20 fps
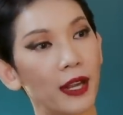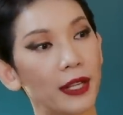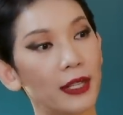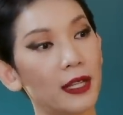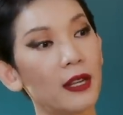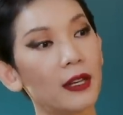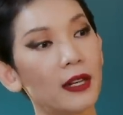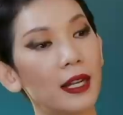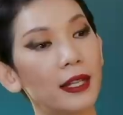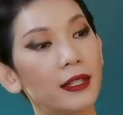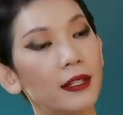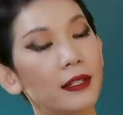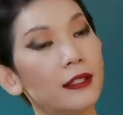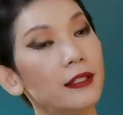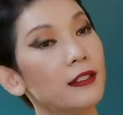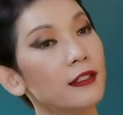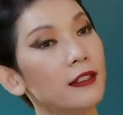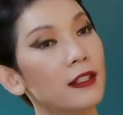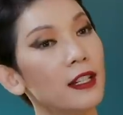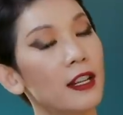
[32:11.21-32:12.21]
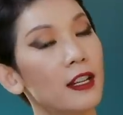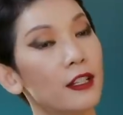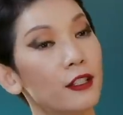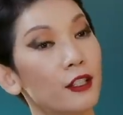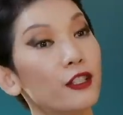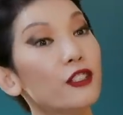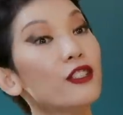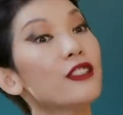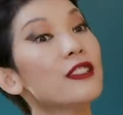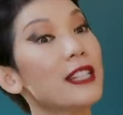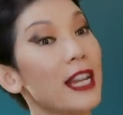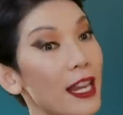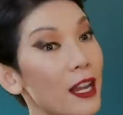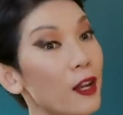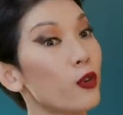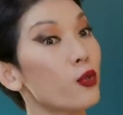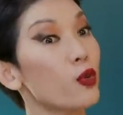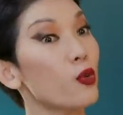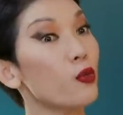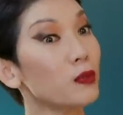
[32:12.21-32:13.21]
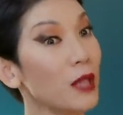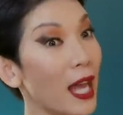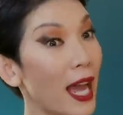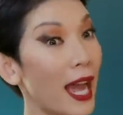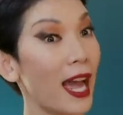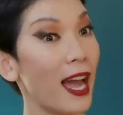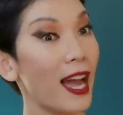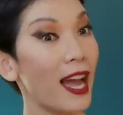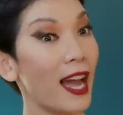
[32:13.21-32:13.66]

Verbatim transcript: và nhất là những những đứa trẻ của chúng ta.